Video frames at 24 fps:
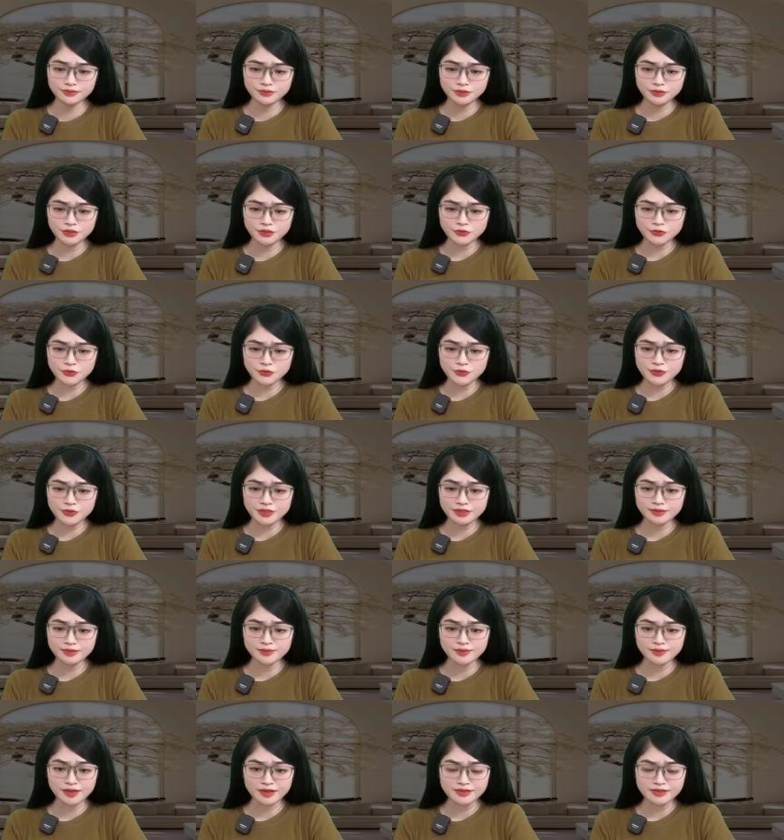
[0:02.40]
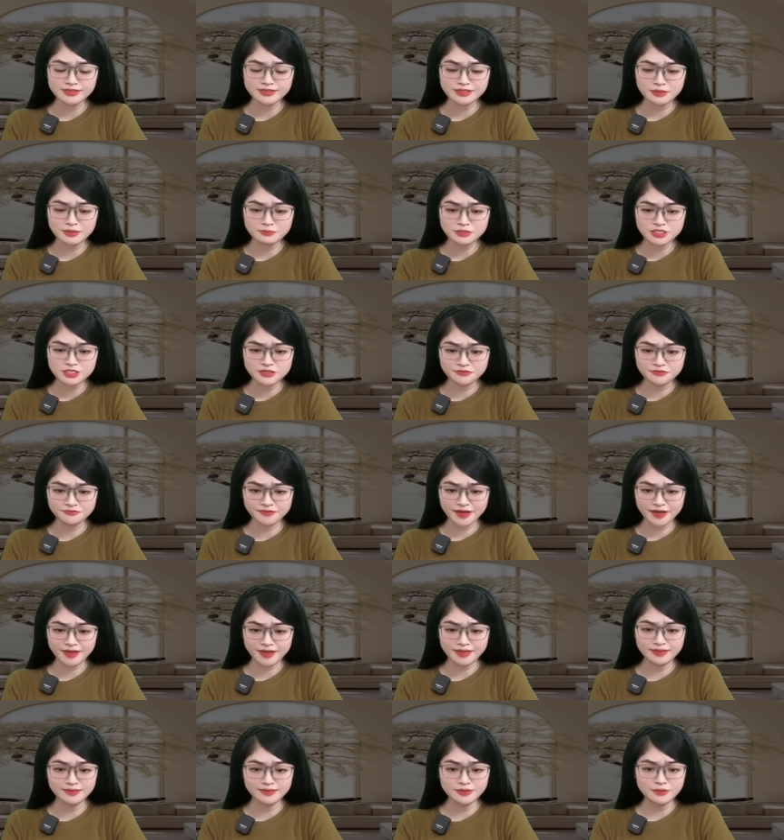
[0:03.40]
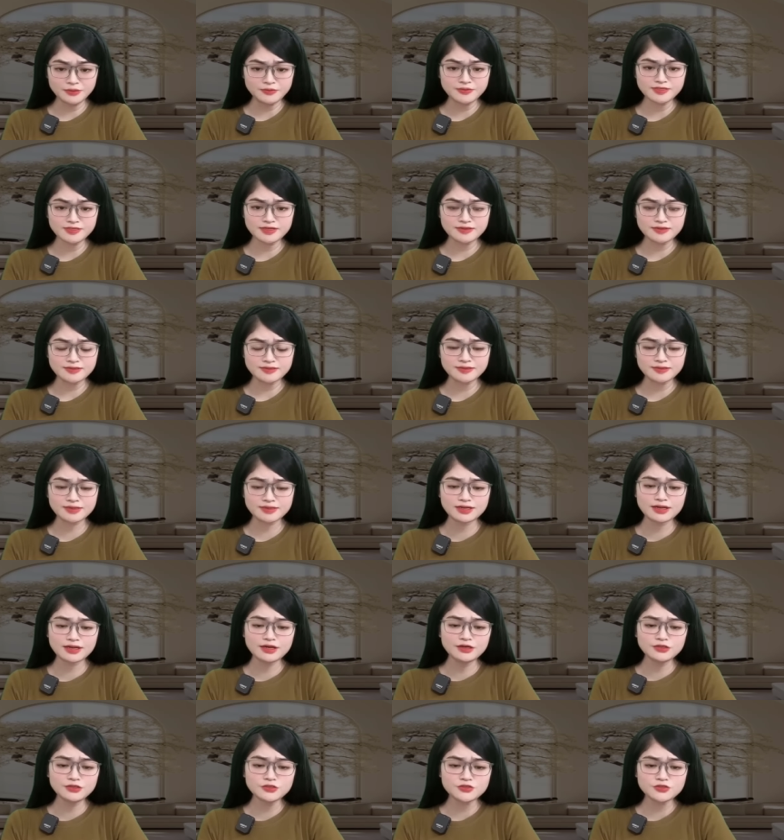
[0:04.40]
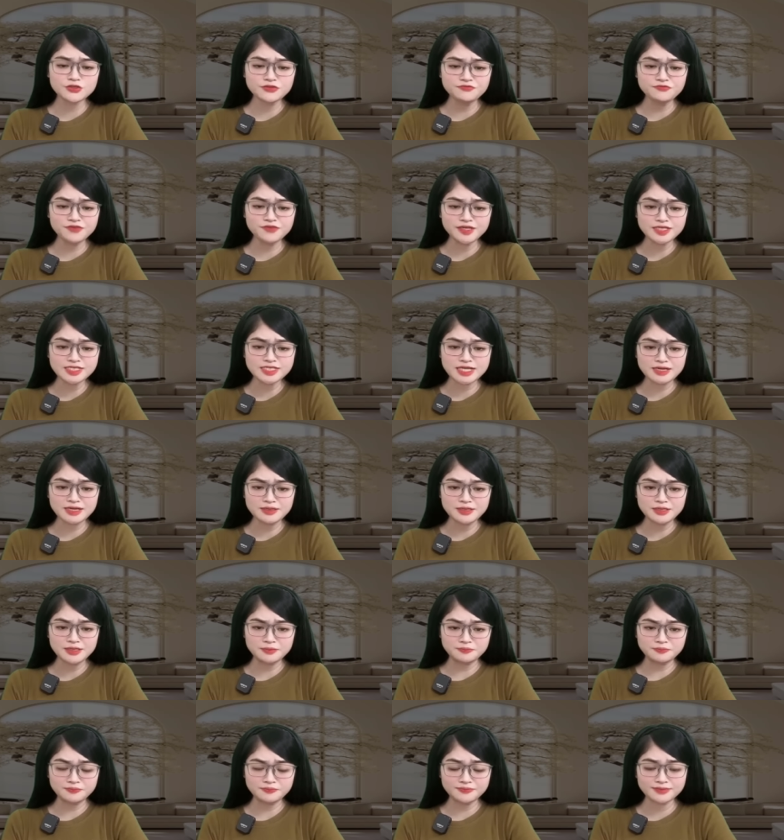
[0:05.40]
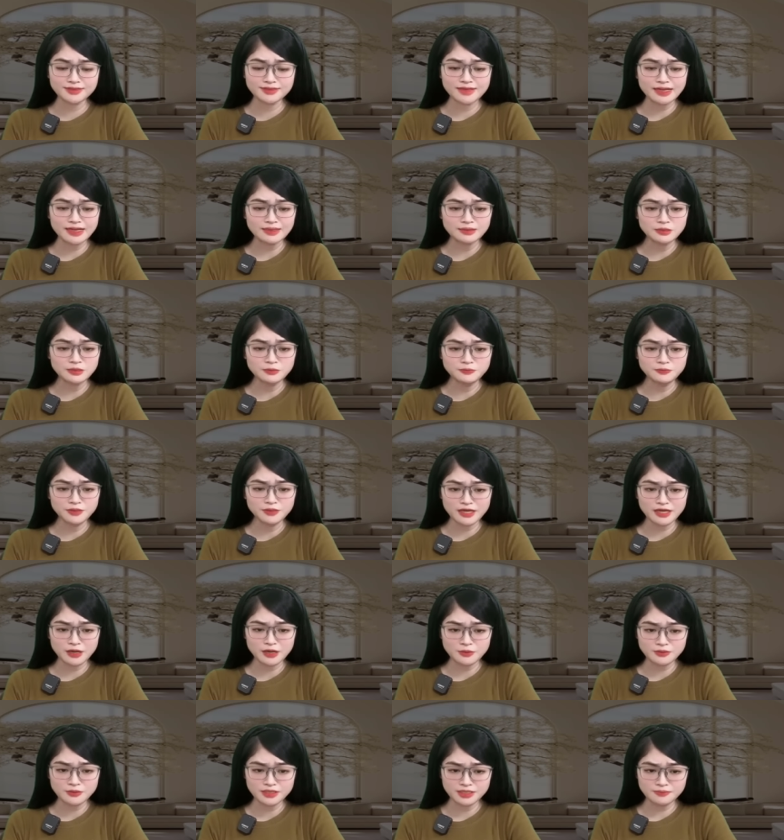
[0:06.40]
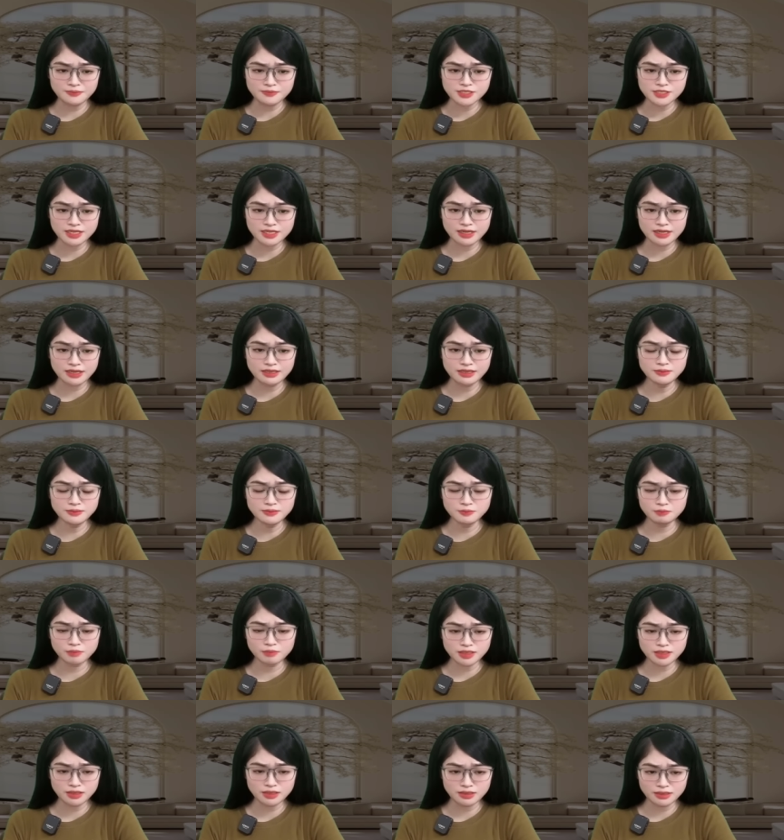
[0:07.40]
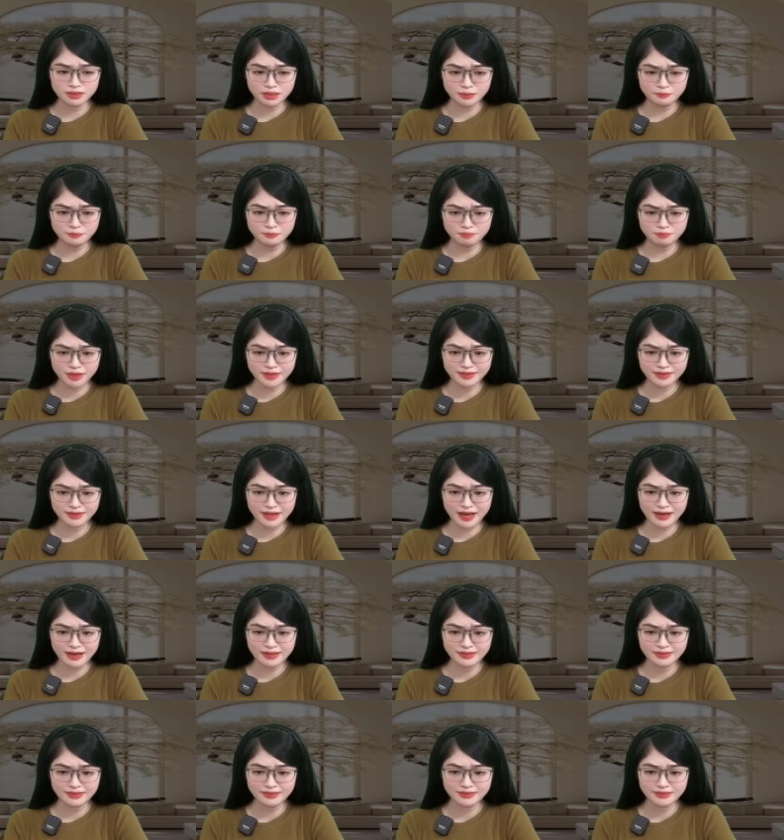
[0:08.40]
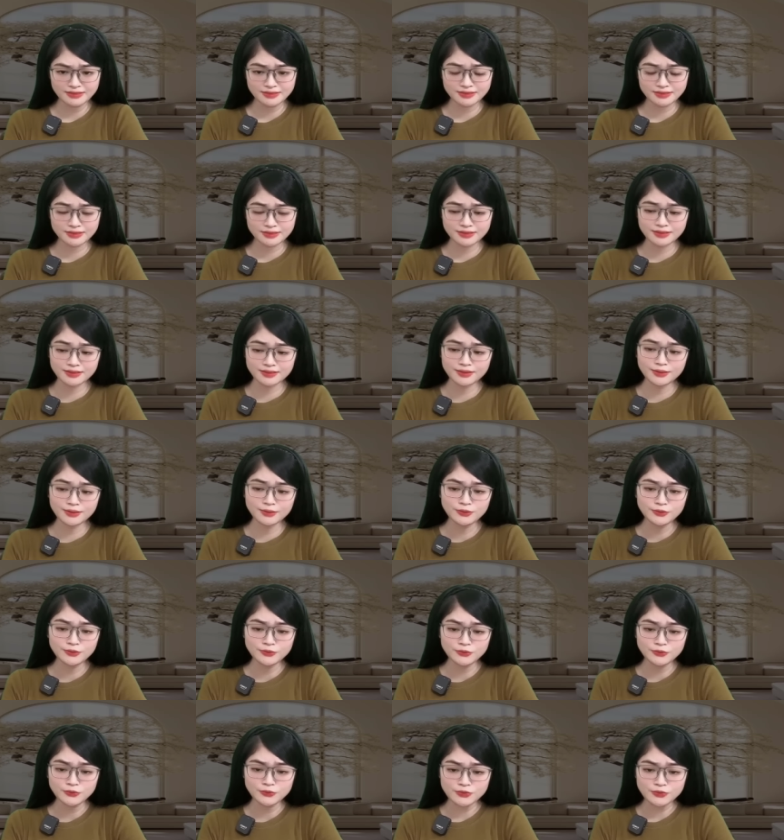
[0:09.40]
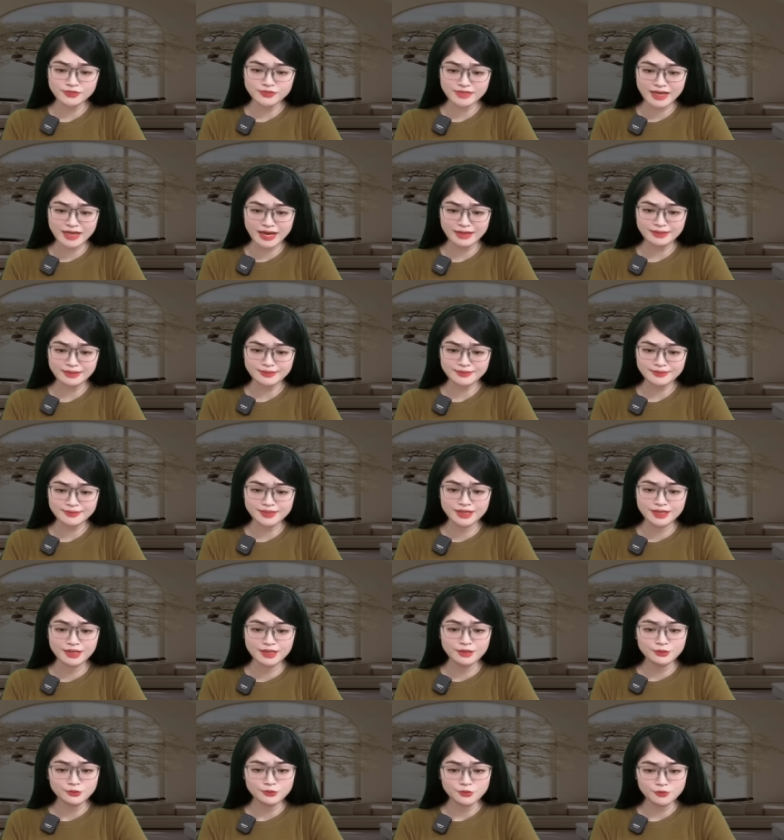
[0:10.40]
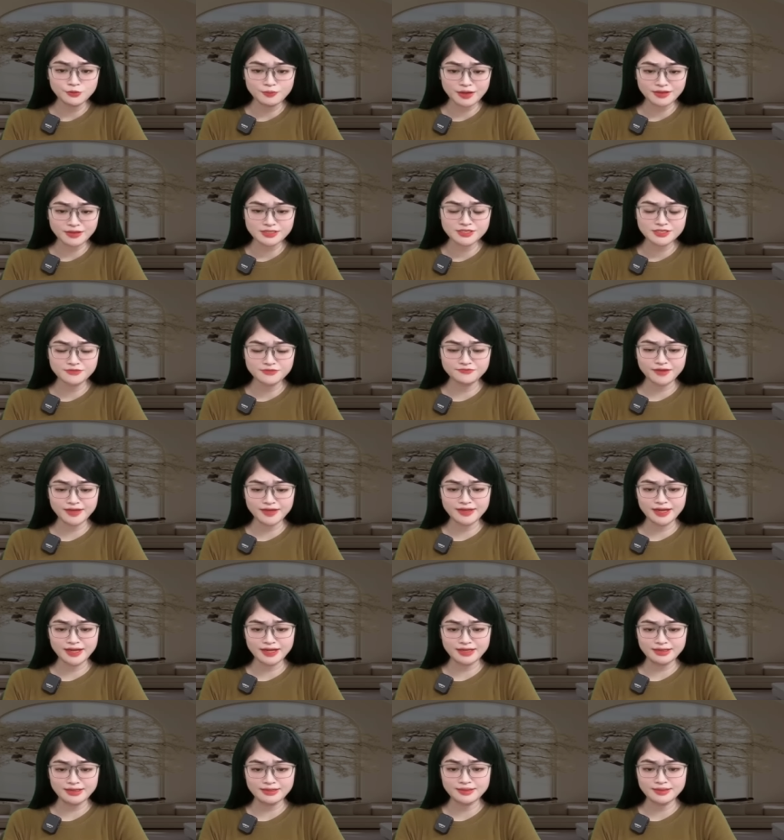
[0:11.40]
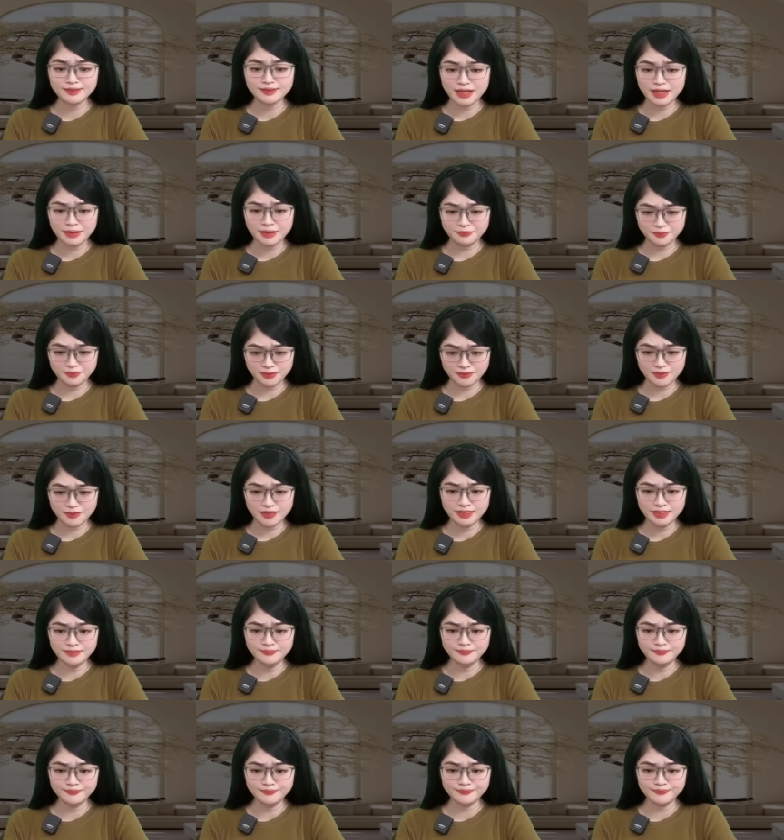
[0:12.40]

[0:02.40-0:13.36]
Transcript: Khi tôi thay xong chiếc váy đứng dậy, chuyên viên trang điểm đã không thể nào kiềm chế mà thì thầm bên tai. Cô Giang, cô mặc chiếc váy này đẹp thật đấy.